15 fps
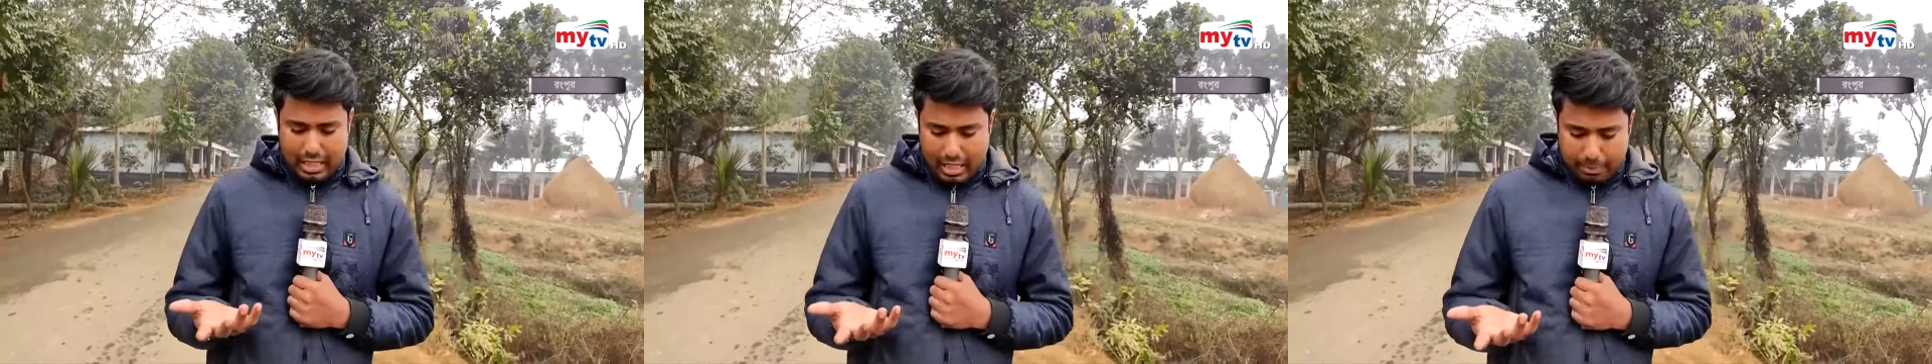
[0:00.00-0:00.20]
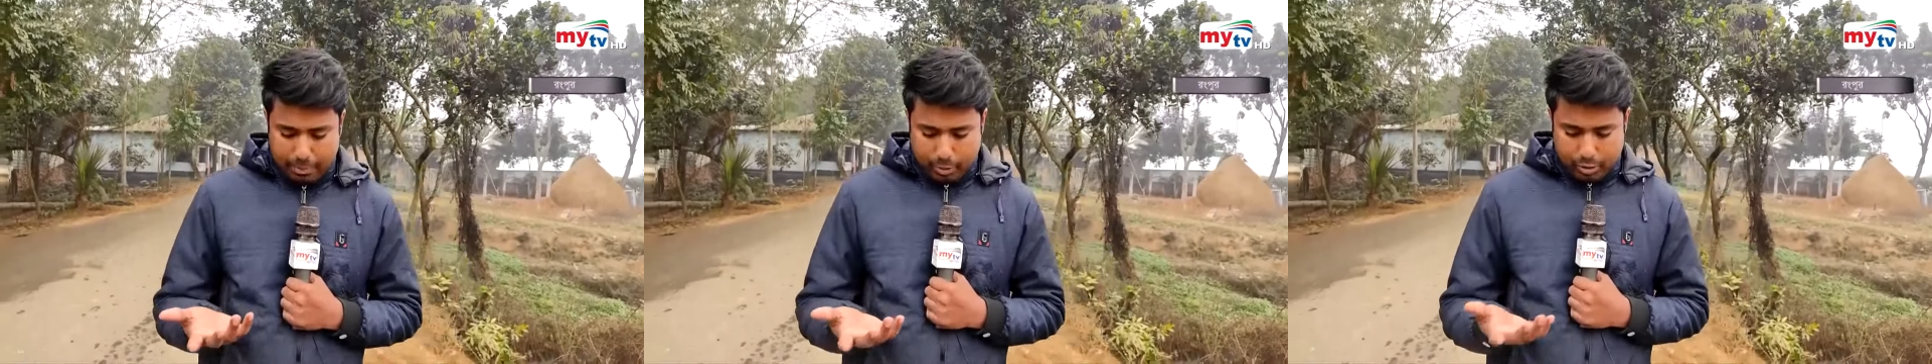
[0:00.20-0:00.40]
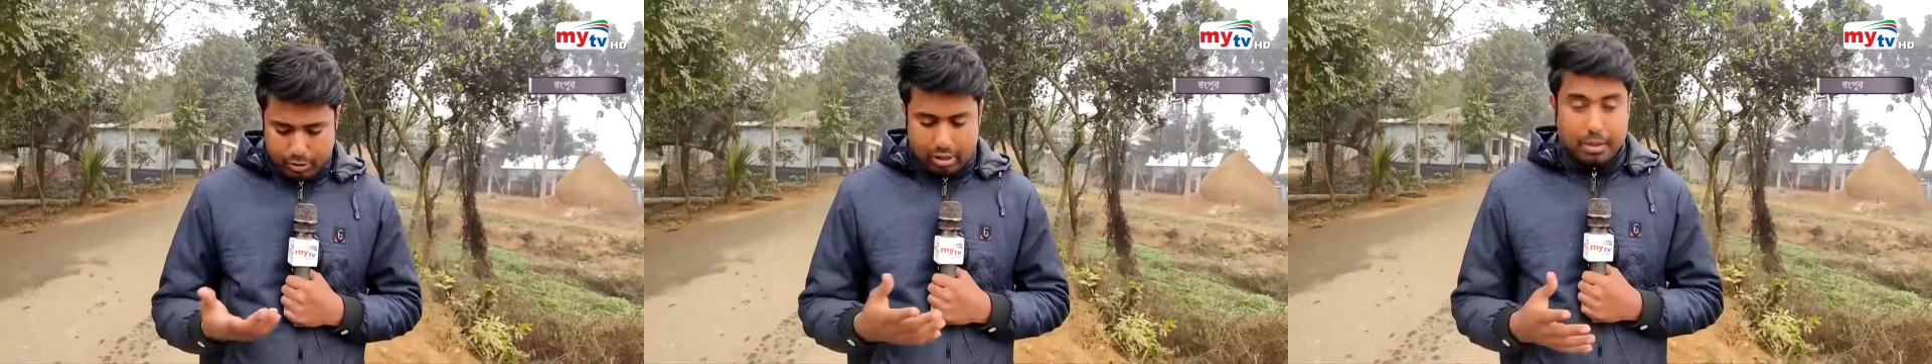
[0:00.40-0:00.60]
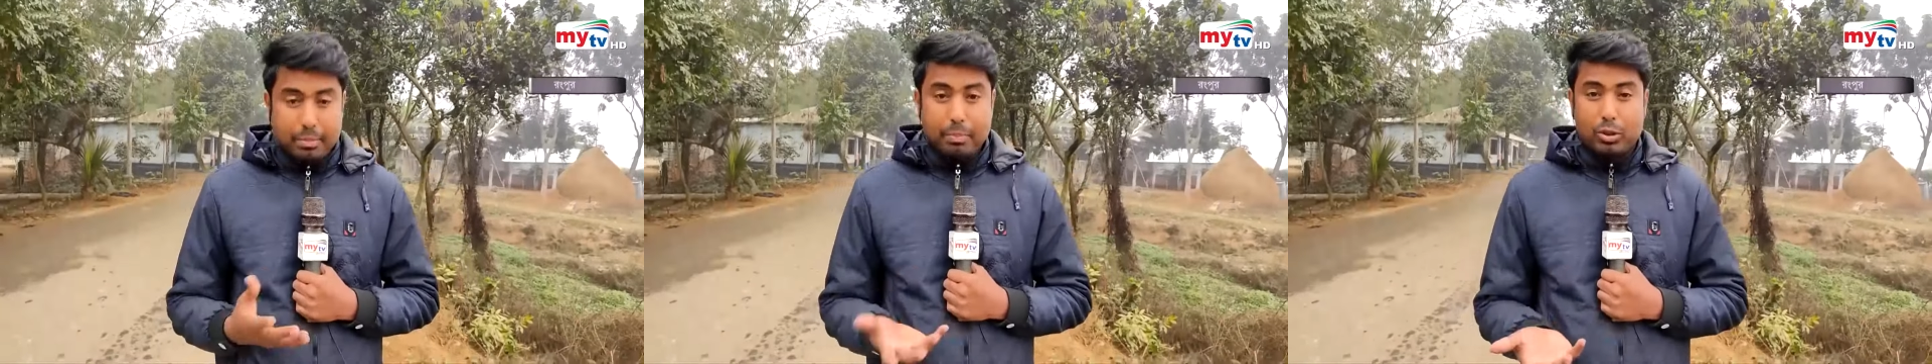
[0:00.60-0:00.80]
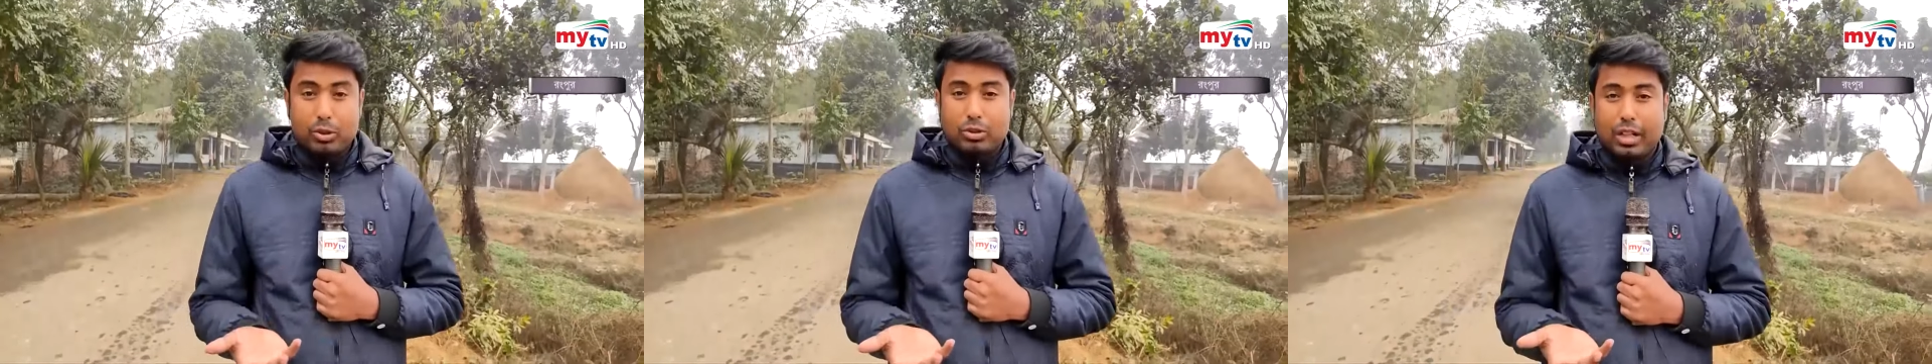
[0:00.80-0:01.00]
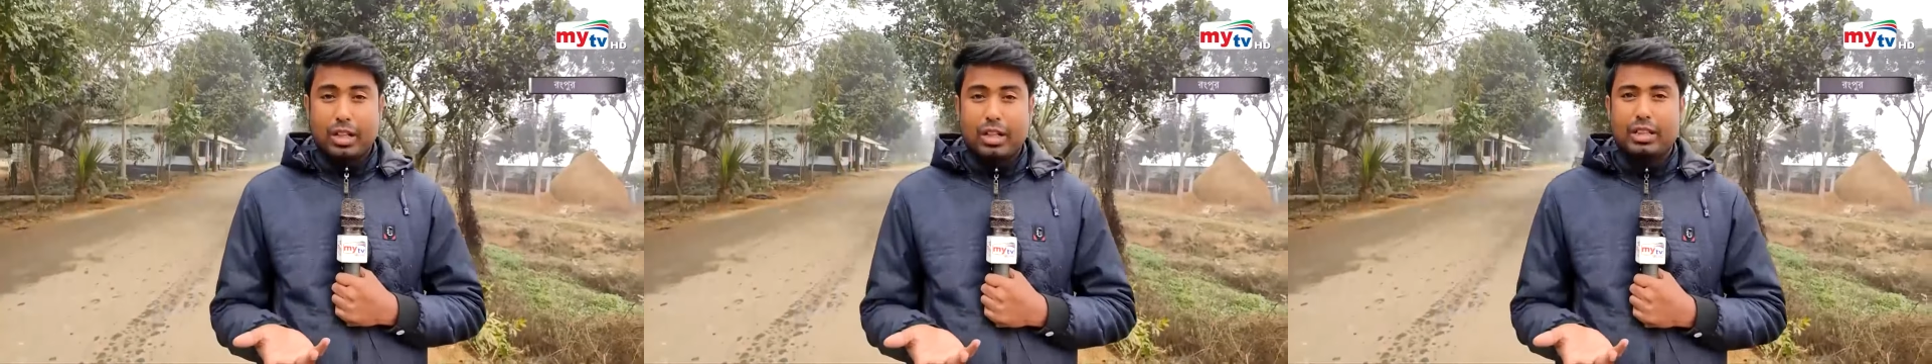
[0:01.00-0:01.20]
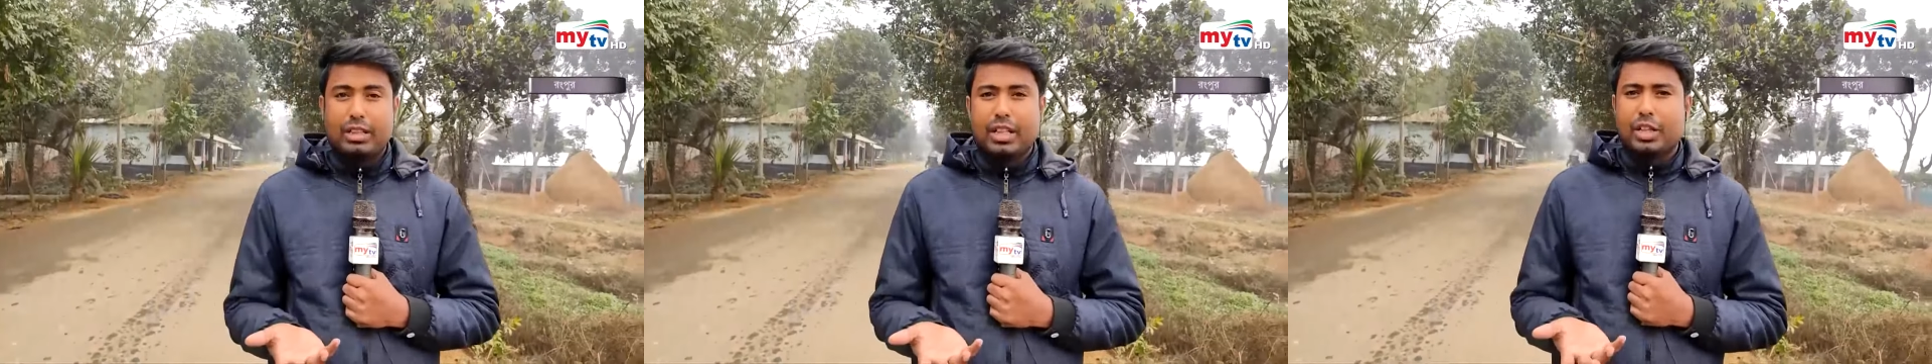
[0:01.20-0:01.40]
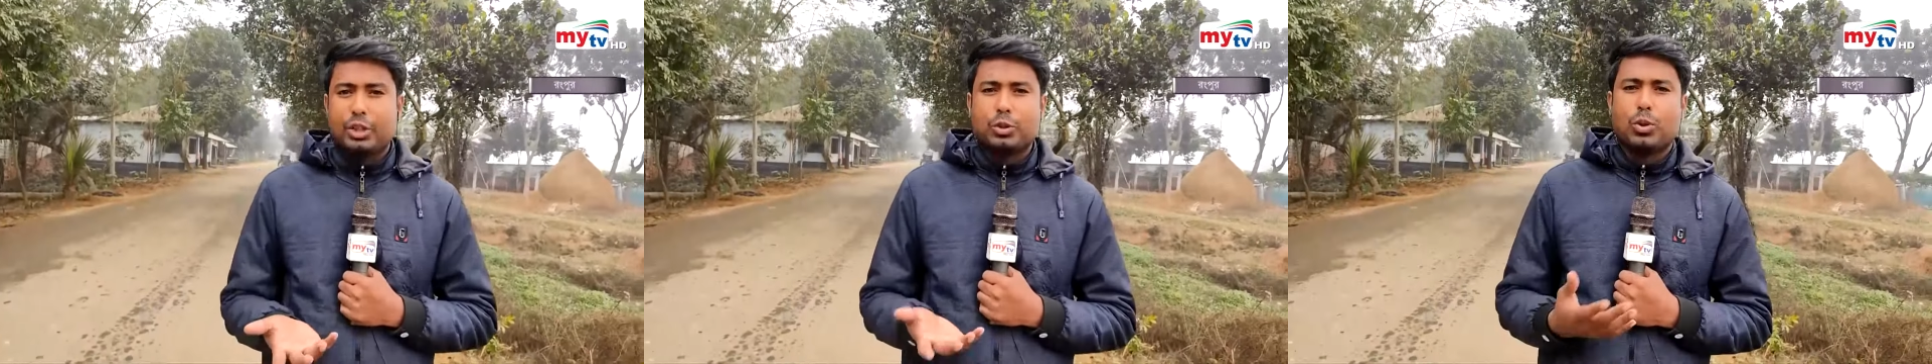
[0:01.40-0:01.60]
তারা
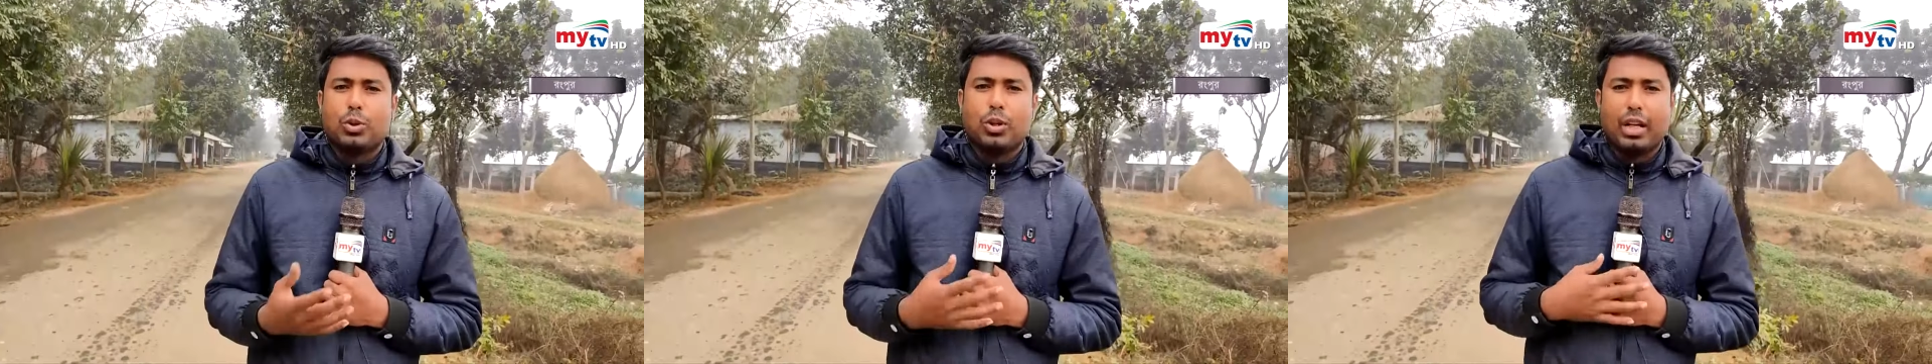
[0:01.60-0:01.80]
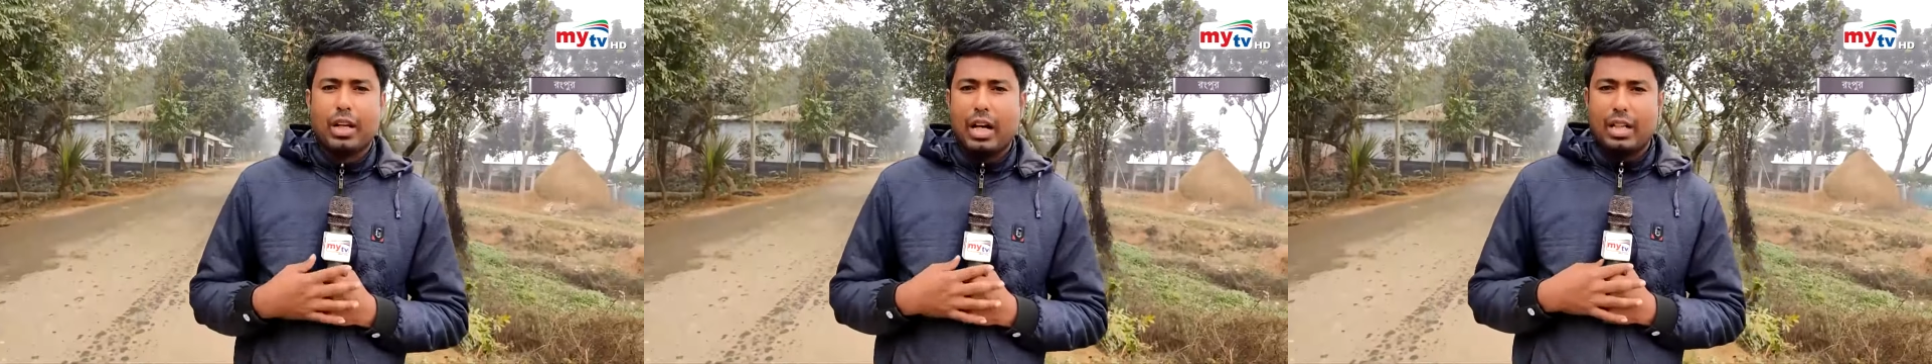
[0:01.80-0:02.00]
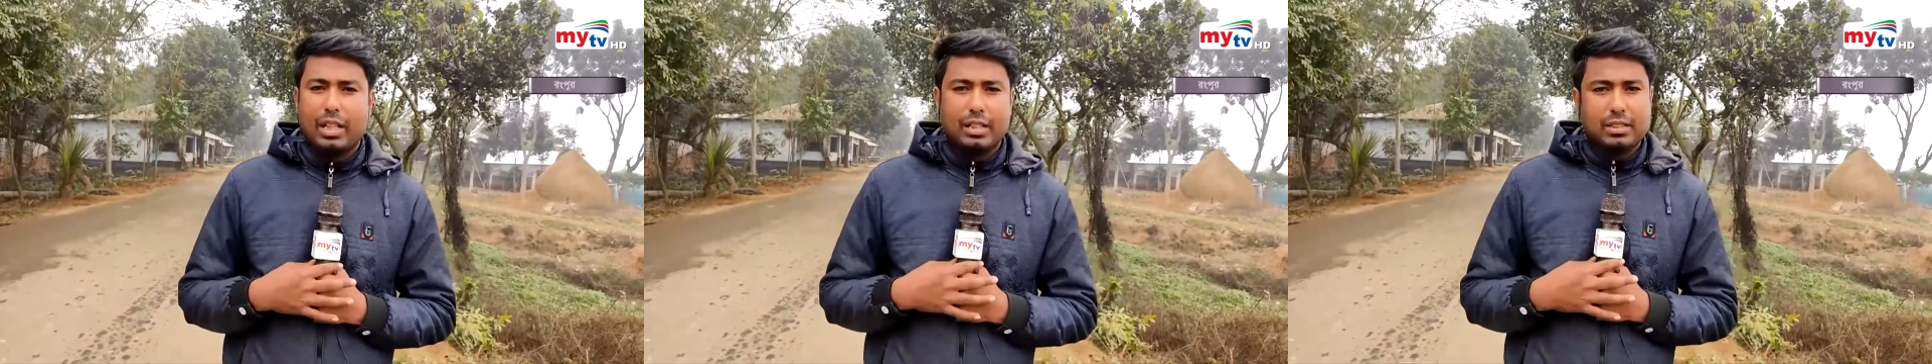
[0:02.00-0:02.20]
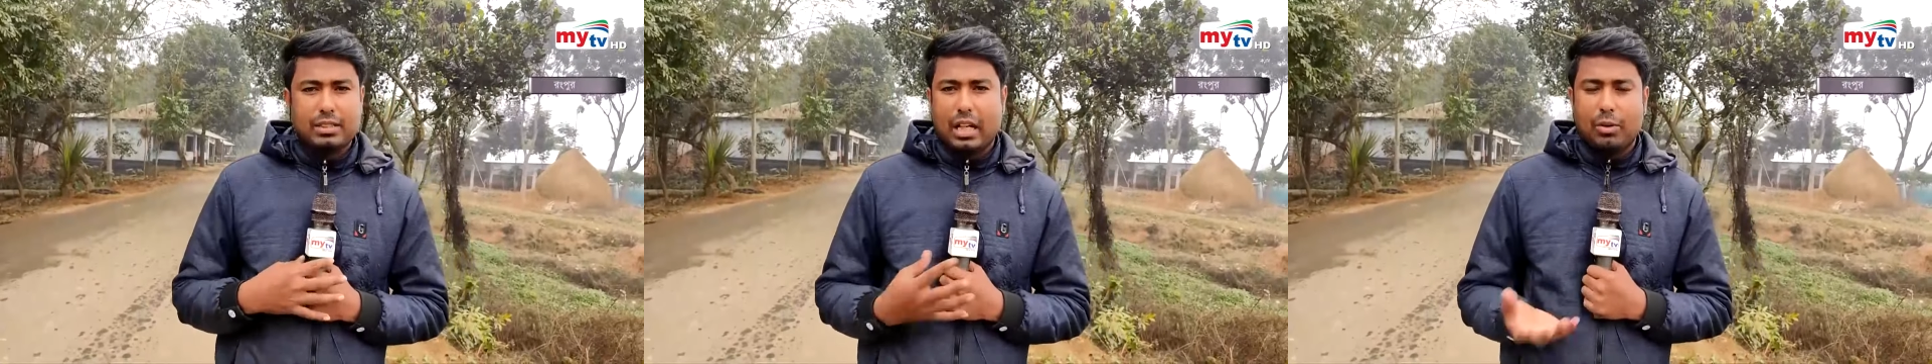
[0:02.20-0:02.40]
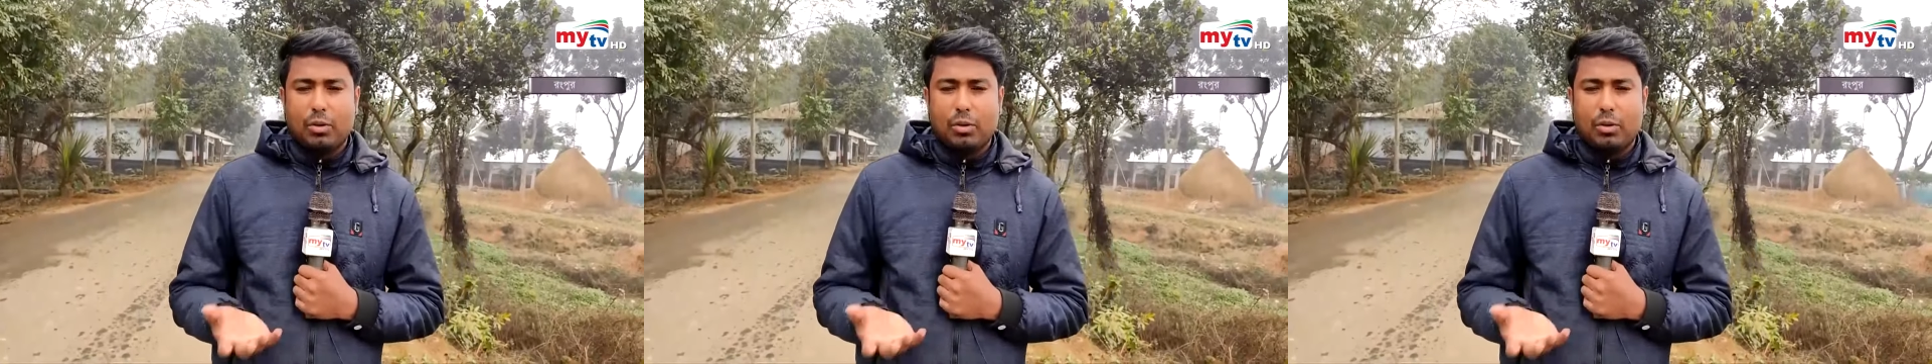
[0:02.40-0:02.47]
পথচারীদের থেকে শুরু করে গাড়ি